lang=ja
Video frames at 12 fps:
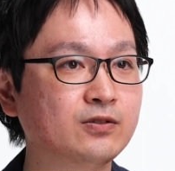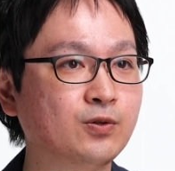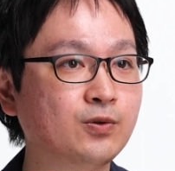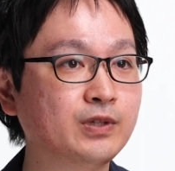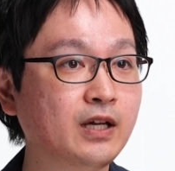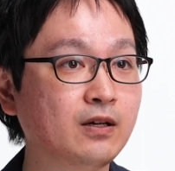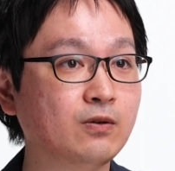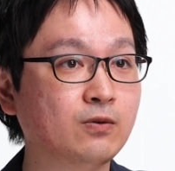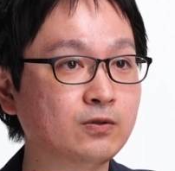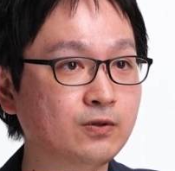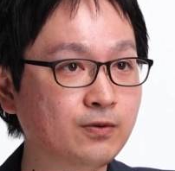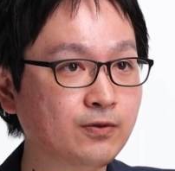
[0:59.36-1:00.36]
そこで
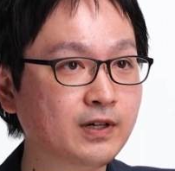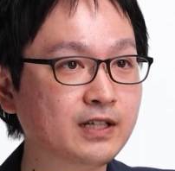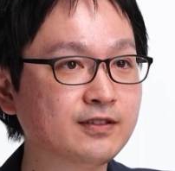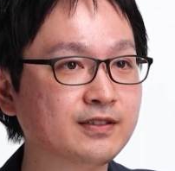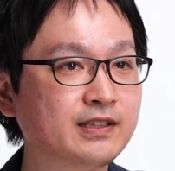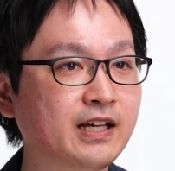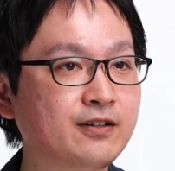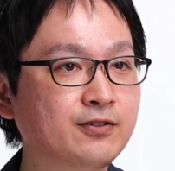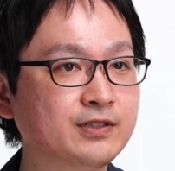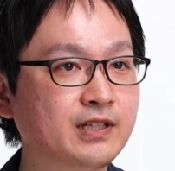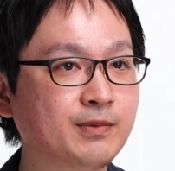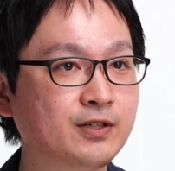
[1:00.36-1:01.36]
オートフォーカスに対
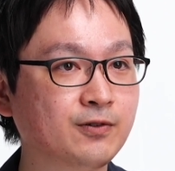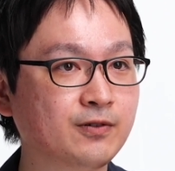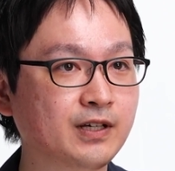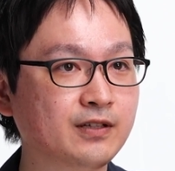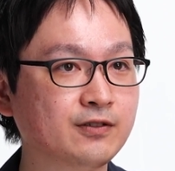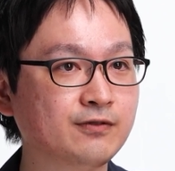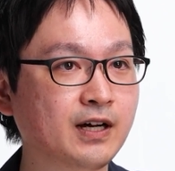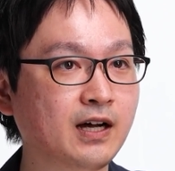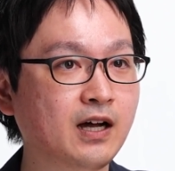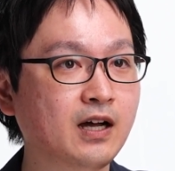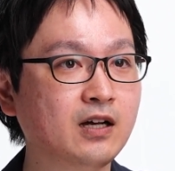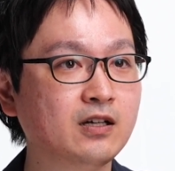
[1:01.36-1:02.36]
応したマクロレンズは
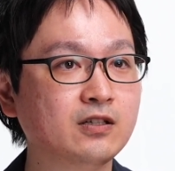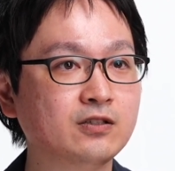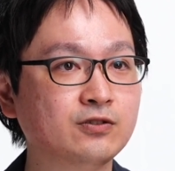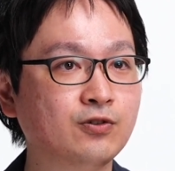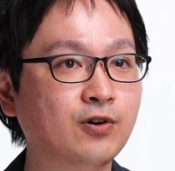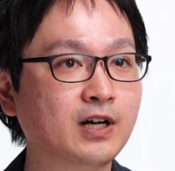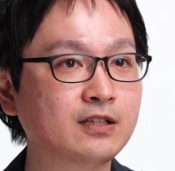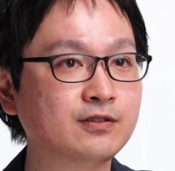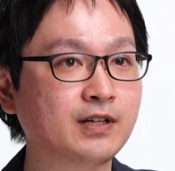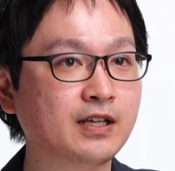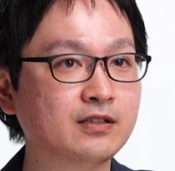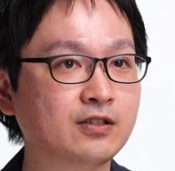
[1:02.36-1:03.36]
動か
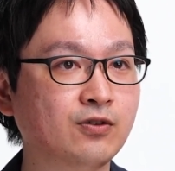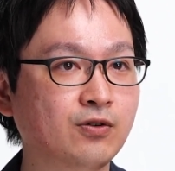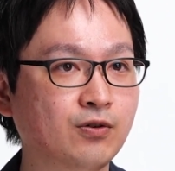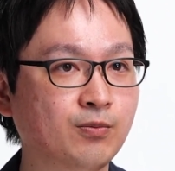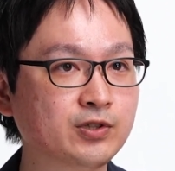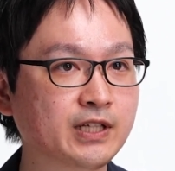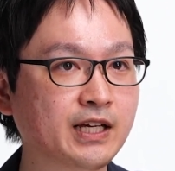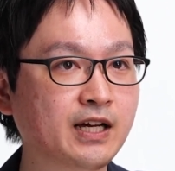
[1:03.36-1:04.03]
すレンズの重さ